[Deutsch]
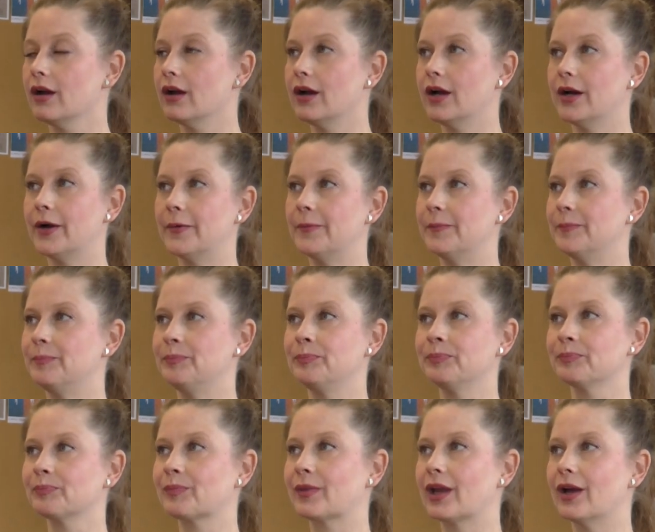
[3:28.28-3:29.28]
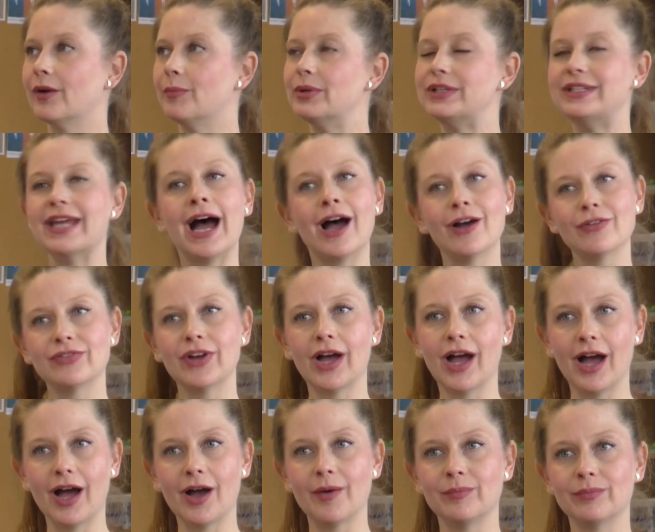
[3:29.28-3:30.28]
ähm, Bedarfe
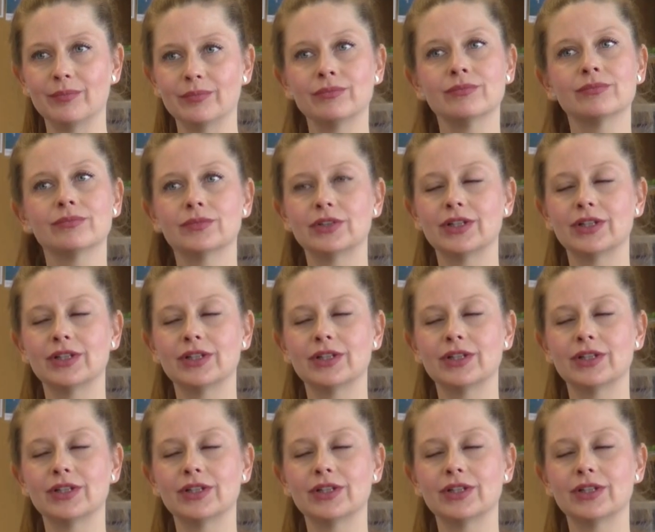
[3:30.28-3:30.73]
haben,